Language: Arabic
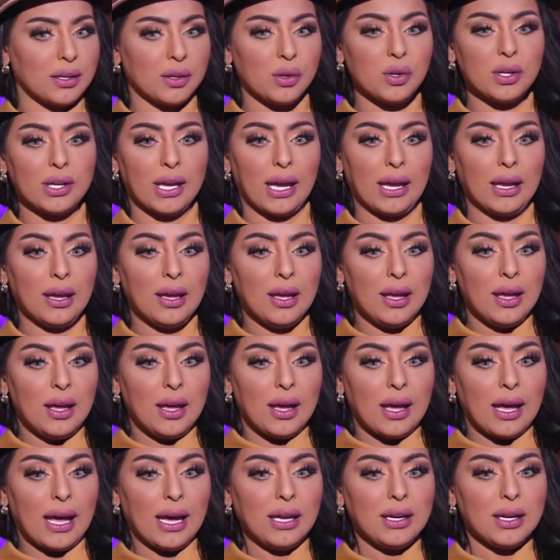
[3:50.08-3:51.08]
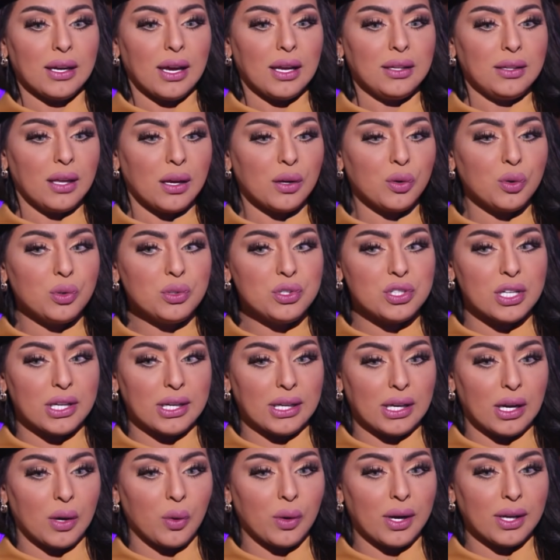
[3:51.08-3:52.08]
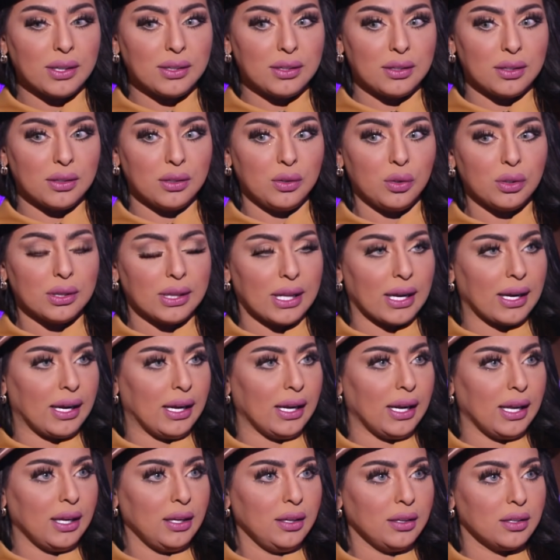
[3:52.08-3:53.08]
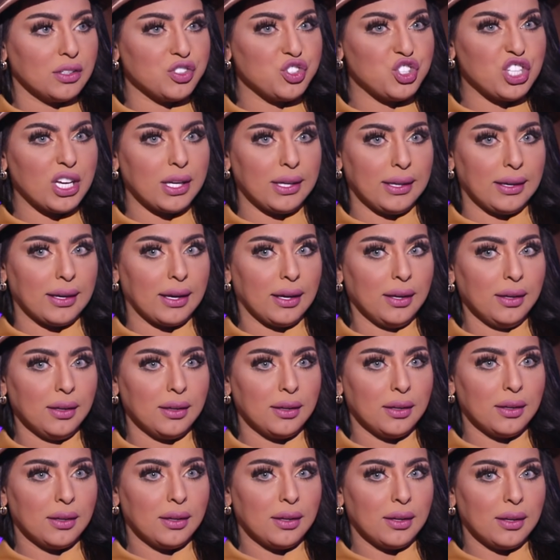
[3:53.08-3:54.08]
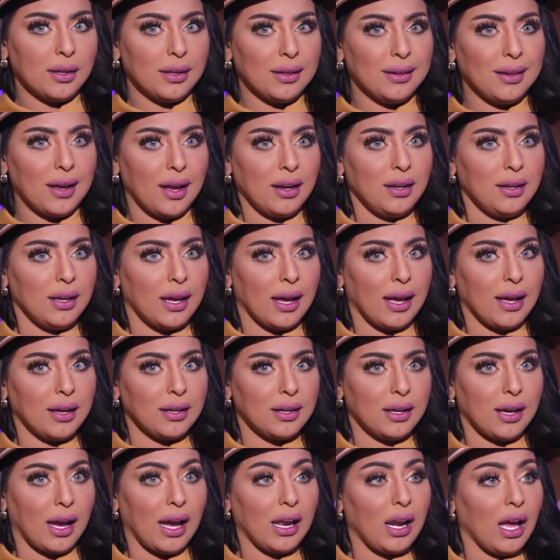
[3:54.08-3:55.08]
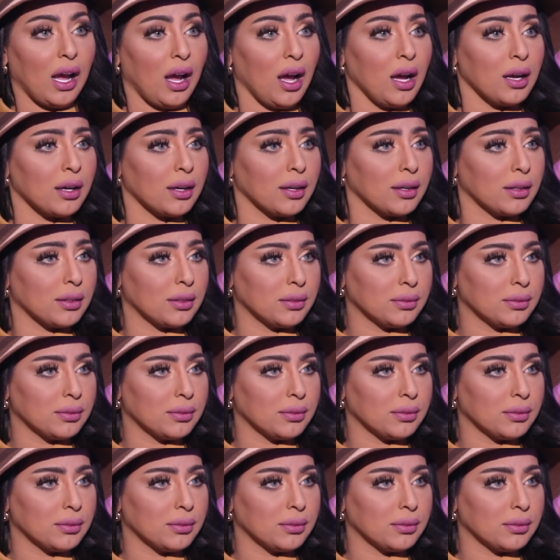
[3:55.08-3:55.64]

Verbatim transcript: مم. أوكي أنا قد أكون جريئة وقد يطلق علي جريئة لأني أنا على حق